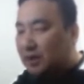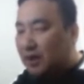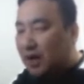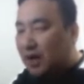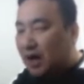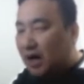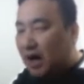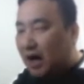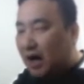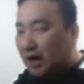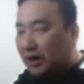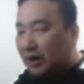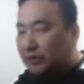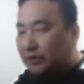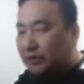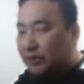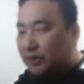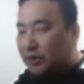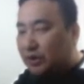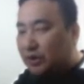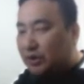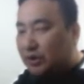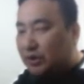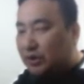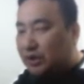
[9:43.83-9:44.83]
How do
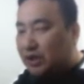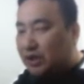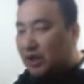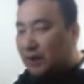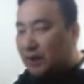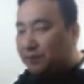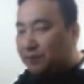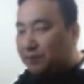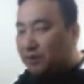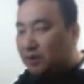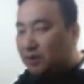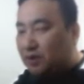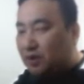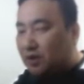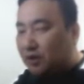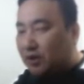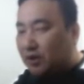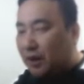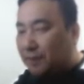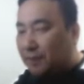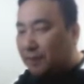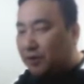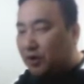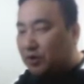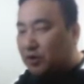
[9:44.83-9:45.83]
you keep the
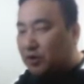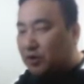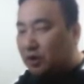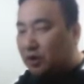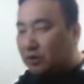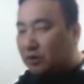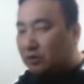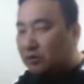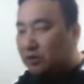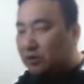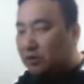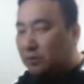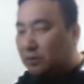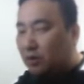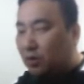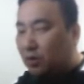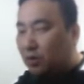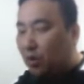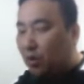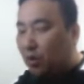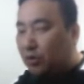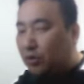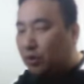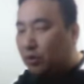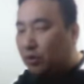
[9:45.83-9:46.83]
temperature? 그러면
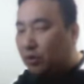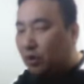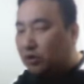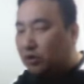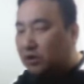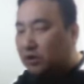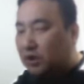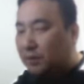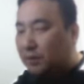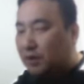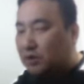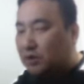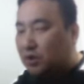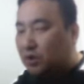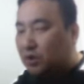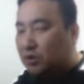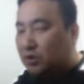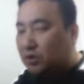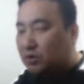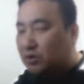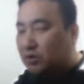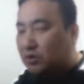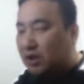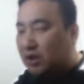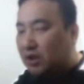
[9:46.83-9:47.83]
온도는 어떻게
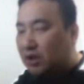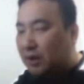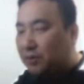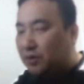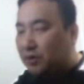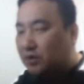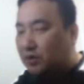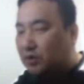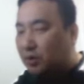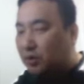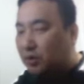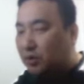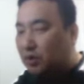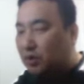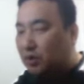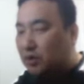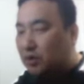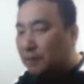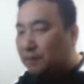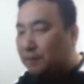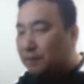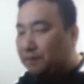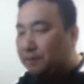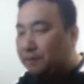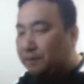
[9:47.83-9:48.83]
맞춰주는데? temperature 온도죠.
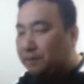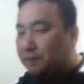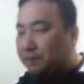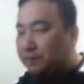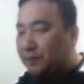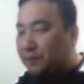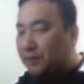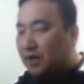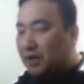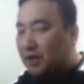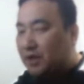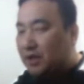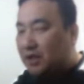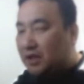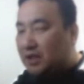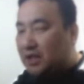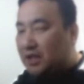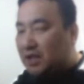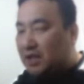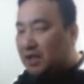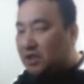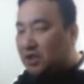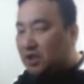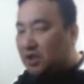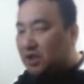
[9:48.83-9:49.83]

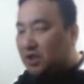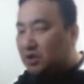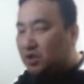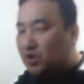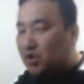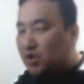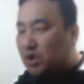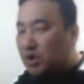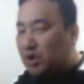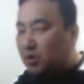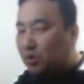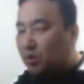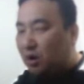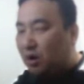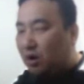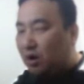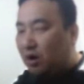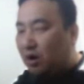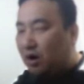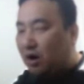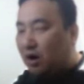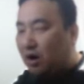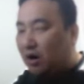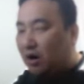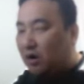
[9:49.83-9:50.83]
easy,
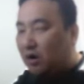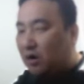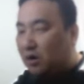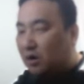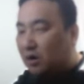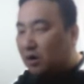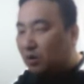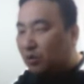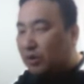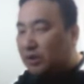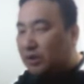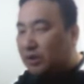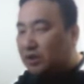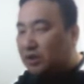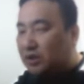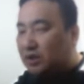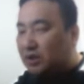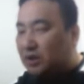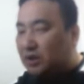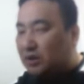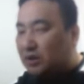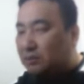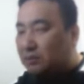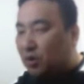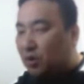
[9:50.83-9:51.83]
쉬워. with
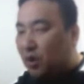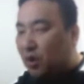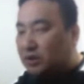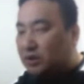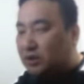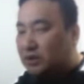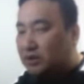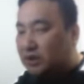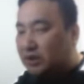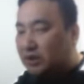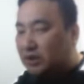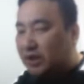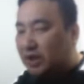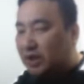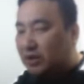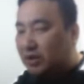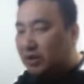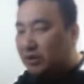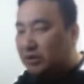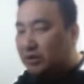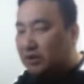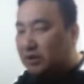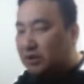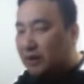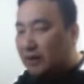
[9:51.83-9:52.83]
most
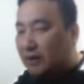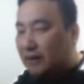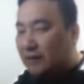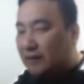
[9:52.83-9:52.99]
heaters.